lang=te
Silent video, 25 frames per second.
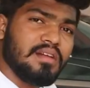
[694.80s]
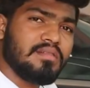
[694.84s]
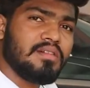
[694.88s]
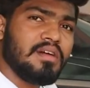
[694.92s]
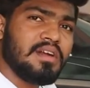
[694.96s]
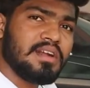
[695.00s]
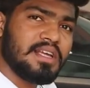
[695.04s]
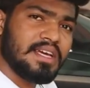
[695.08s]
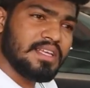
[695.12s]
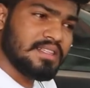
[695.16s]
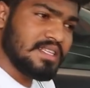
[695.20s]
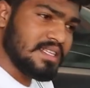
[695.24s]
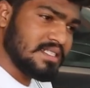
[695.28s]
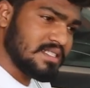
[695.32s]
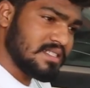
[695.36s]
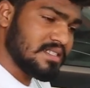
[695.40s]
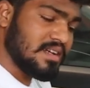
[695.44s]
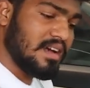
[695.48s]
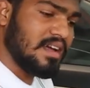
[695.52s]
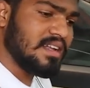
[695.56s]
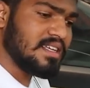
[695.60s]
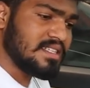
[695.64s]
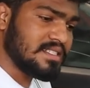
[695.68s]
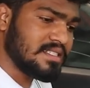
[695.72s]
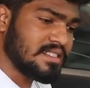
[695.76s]
బిల్డ్ క్వాలిటీ అయితే
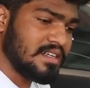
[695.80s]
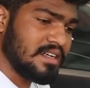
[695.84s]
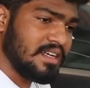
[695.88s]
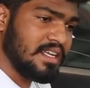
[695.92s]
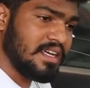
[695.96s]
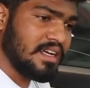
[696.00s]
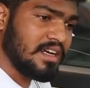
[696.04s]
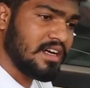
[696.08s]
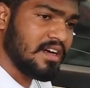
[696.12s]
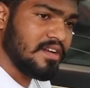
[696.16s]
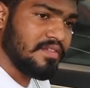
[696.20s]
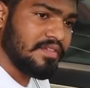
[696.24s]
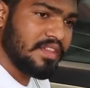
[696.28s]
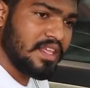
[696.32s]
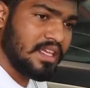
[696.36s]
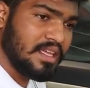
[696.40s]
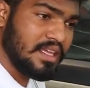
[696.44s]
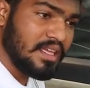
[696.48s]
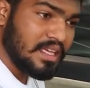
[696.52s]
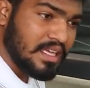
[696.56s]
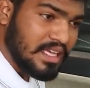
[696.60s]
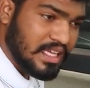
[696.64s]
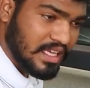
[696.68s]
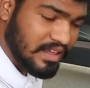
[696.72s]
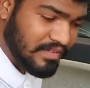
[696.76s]
చాలా స్టడీగా ఉంది
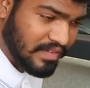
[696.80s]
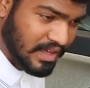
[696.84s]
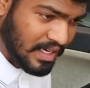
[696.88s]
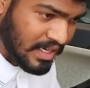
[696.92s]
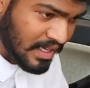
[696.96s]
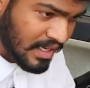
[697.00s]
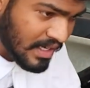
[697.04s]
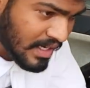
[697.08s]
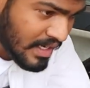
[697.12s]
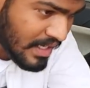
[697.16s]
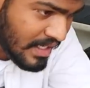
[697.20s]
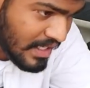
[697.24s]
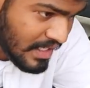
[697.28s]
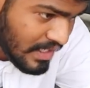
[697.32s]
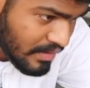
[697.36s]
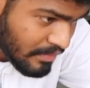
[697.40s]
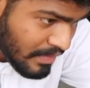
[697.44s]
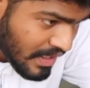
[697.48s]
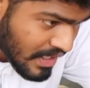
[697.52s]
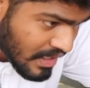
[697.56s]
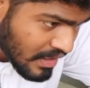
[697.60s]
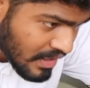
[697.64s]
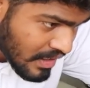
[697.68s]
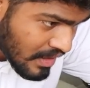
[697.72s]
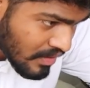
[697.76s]
ఈవెన్ ఇక్కడ ఈ
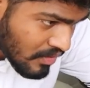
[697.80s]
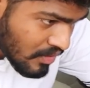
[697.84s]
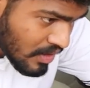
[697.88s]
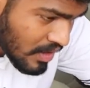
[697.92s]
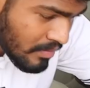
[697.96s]
మెటీరియల్